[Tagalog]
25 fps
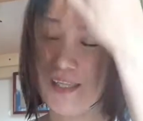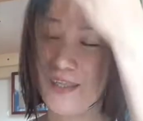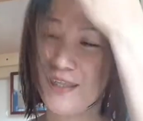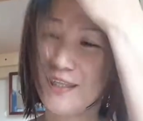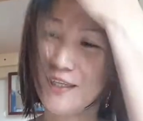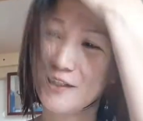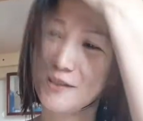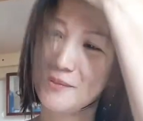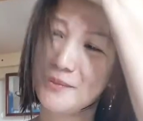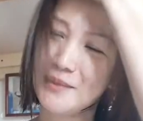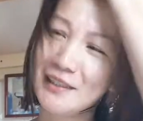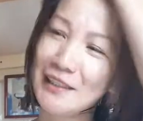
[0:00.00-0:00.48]

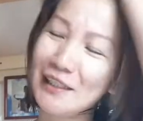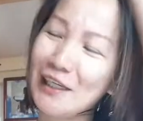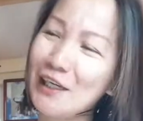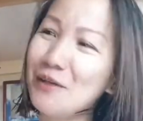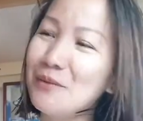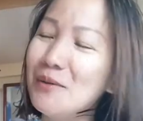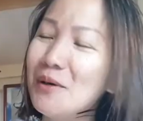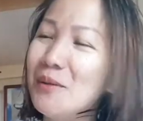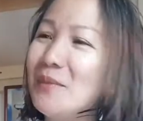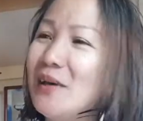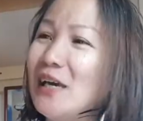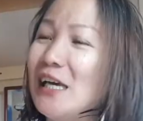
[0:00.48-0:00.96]
Di ko man
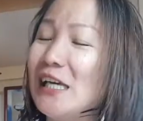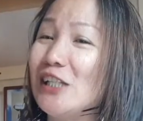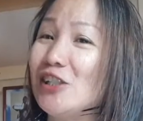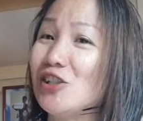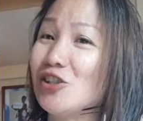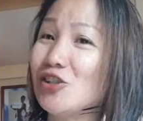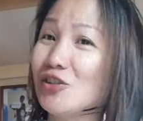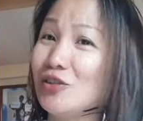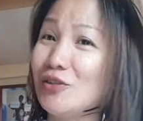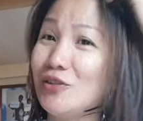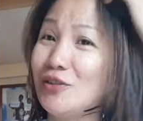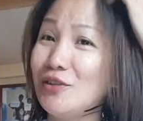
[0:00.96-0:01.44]
kayo
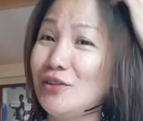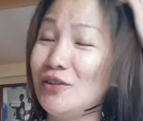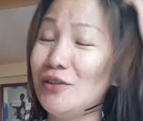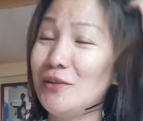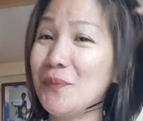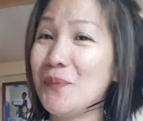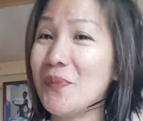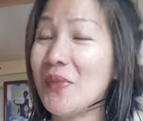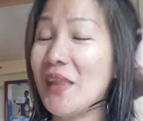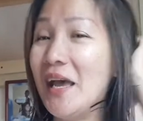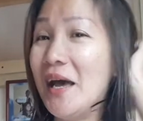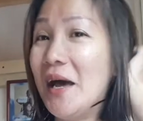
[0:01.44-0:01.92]
mention.
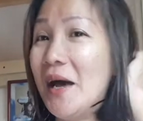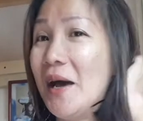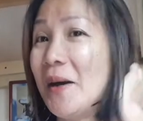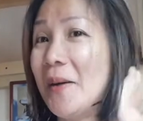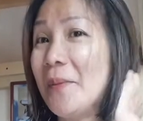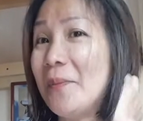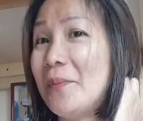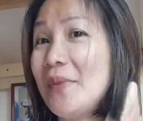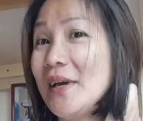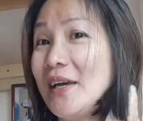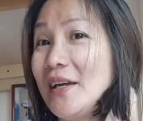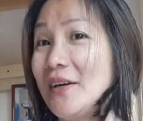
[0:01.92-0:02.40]

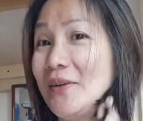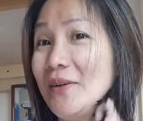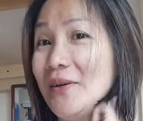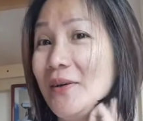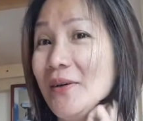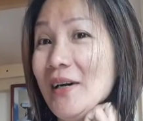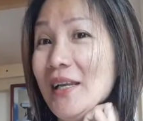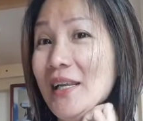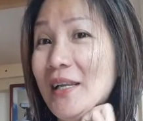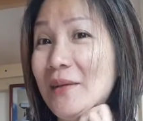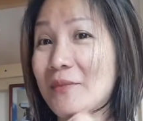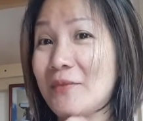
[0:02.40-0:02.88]

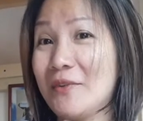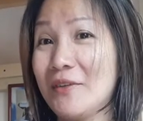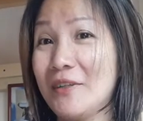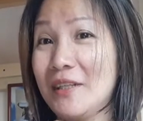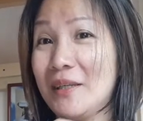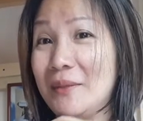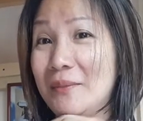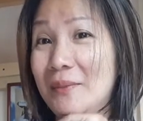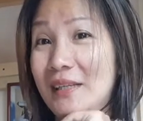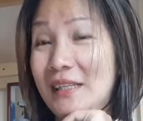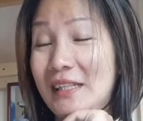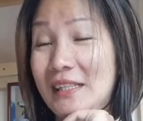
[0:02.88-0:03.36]
Pero alam ko
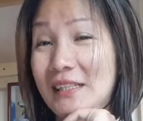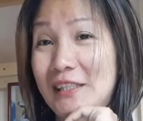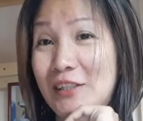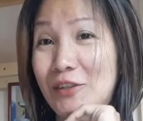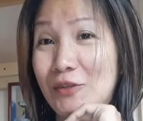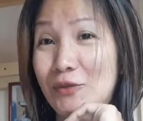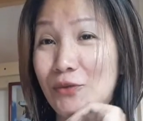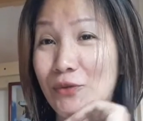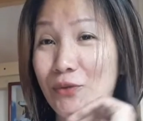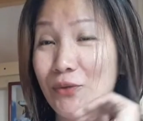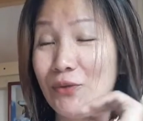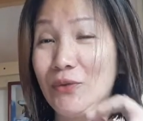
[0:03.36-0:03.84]
naman na
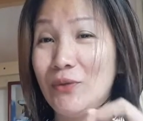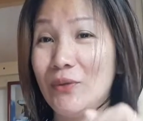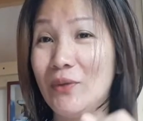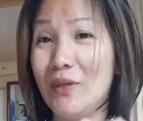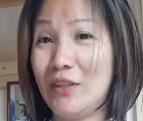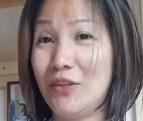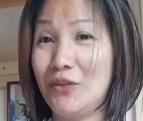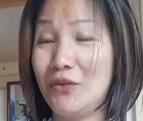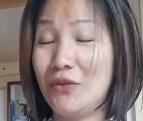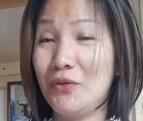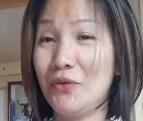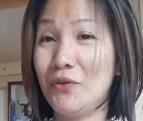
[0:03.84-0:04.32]

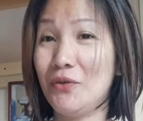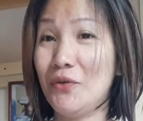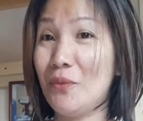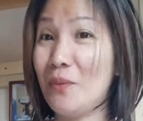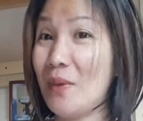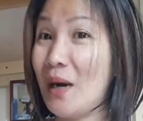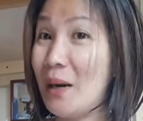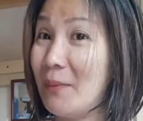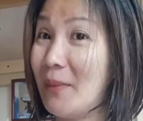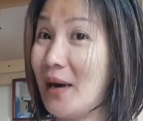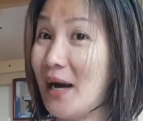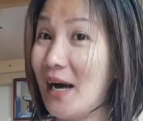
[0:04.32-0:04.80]
tinutulungan niyo ako.
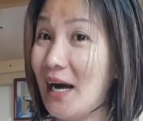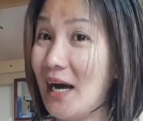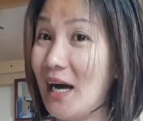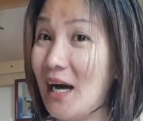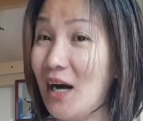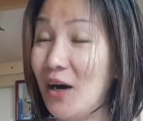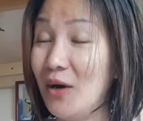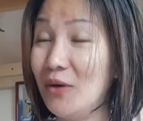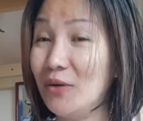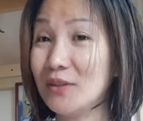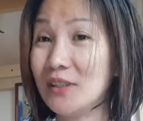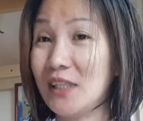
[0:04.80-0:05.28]
Mama
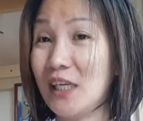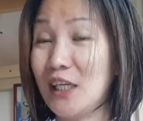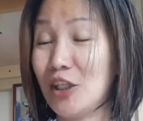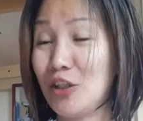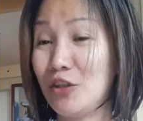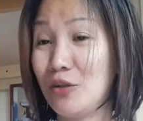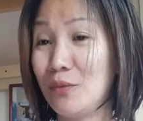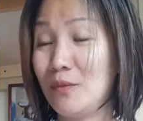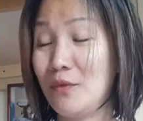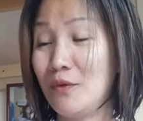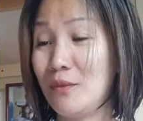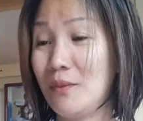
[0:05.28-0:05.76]
Aw, thank
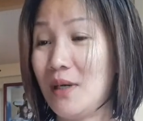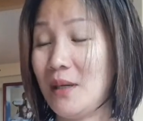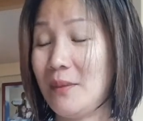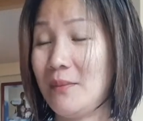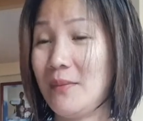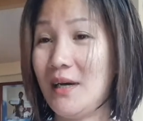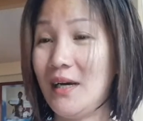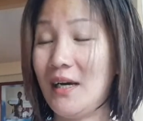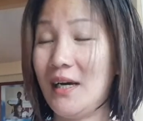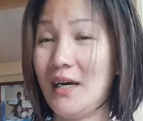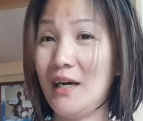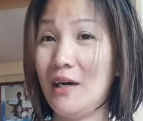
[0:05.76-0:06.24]
you po
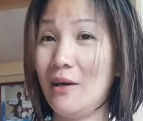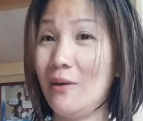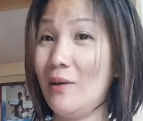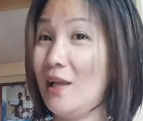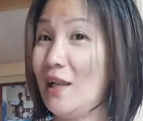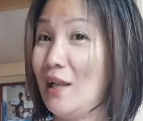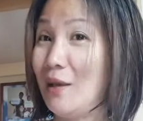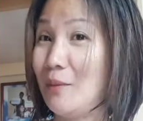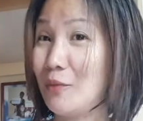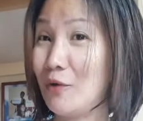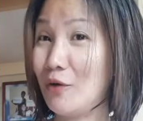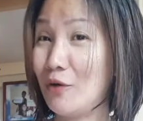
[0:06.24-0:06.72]
Mama Aw.
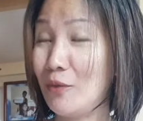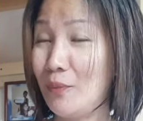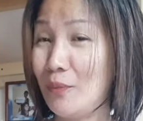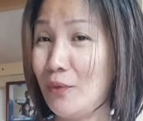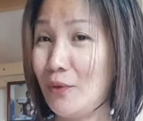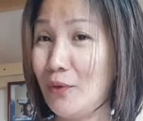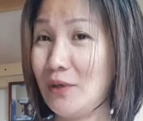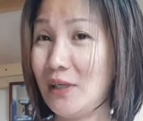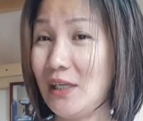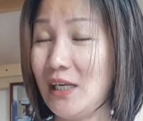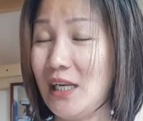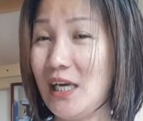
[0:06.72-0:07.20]
Alam ko
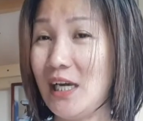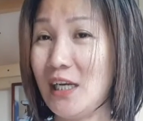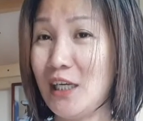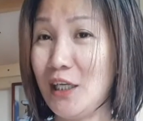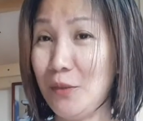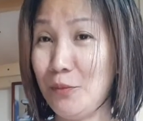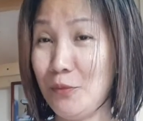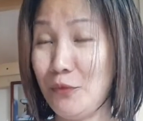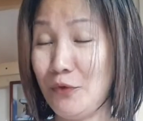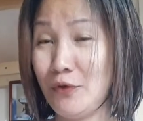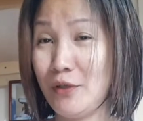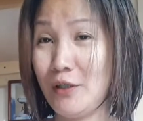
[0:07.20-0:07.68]
po na
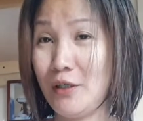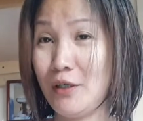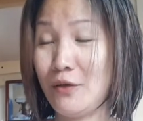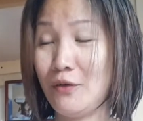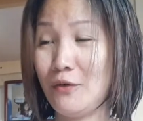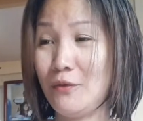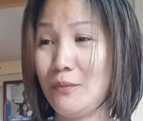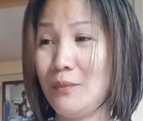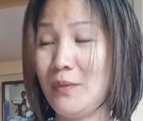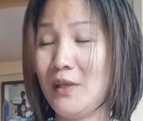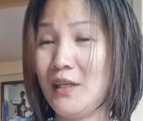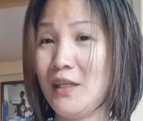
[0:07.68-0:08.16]
lagi mo rin
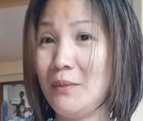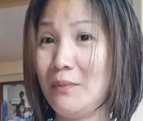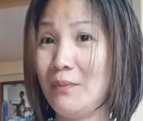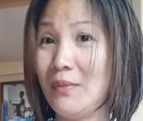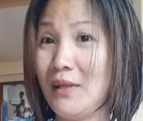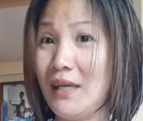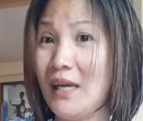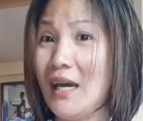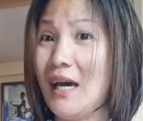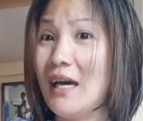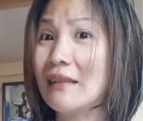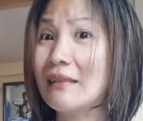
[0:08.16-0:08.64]
akong
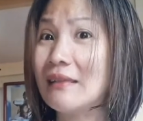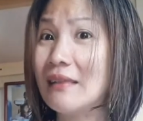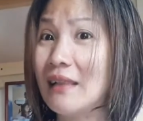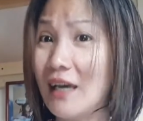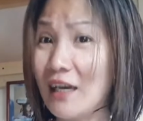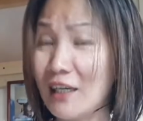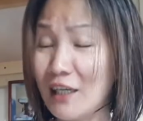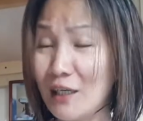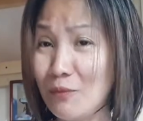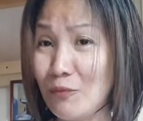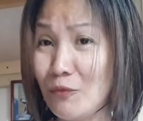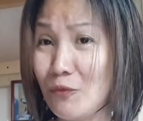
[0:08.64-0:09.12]
piniplay at
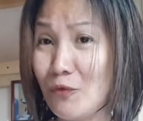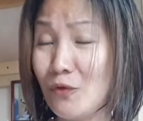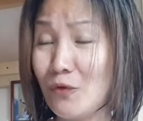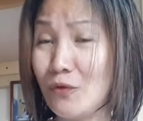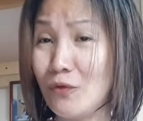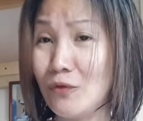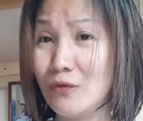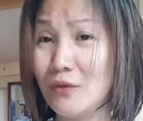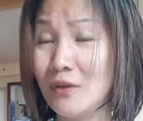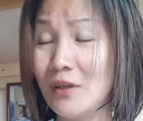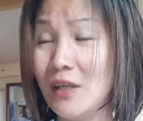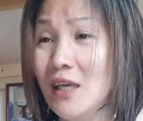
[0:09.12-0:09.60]
lagi mo
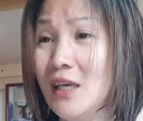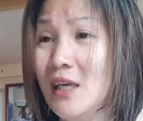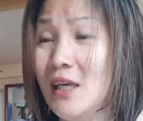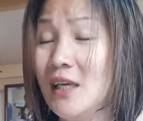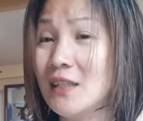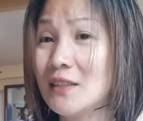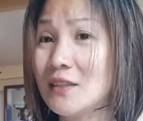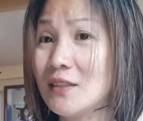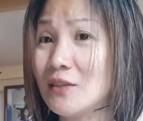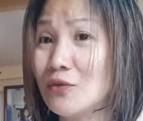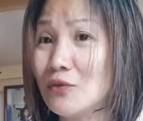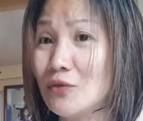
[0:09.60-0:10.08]
kong
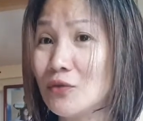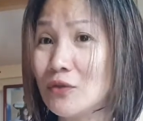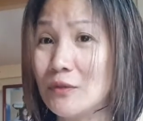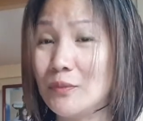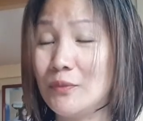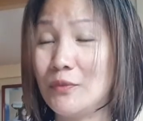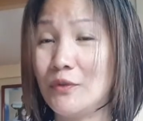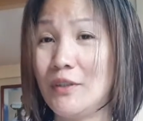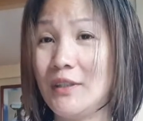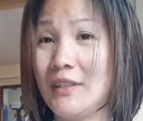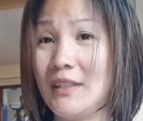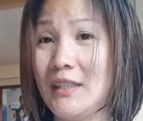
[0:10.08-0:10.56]

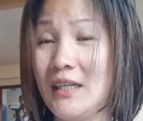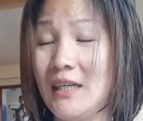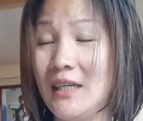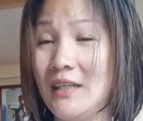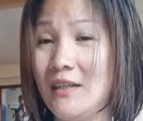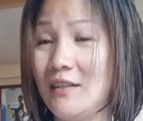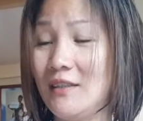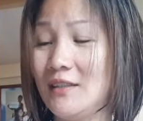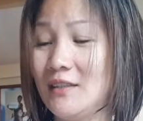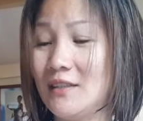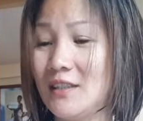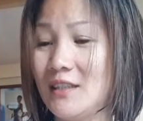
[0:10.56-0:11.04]

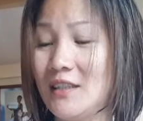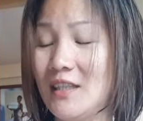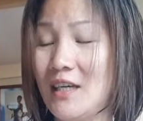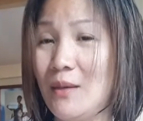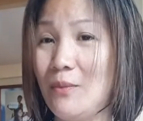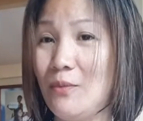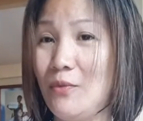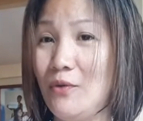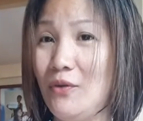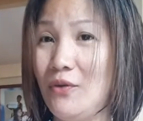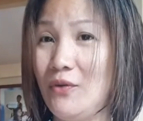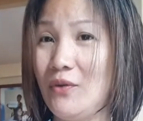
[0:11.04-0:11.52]
sinusuportahan rin sa
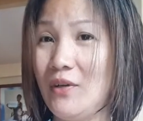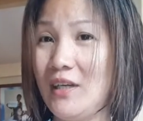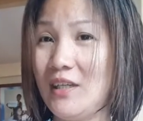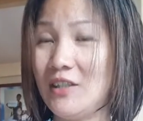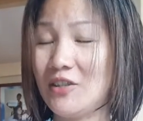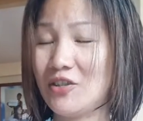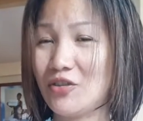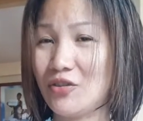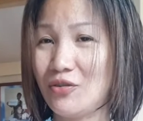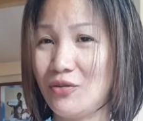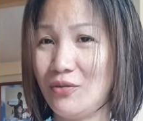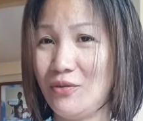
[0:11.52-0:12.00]

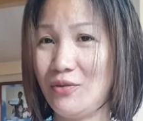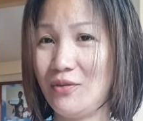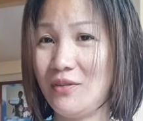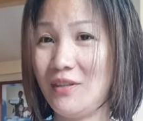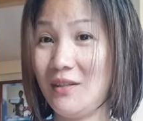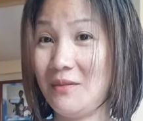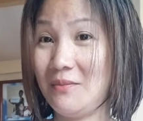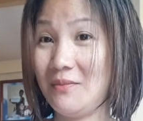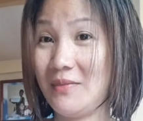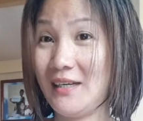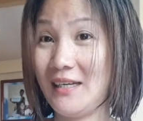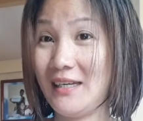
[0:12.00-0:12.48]
WH ko, ba
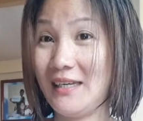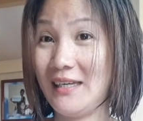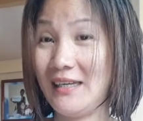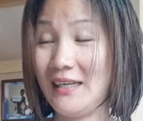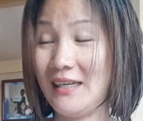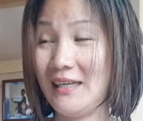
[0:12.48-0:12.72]
diba?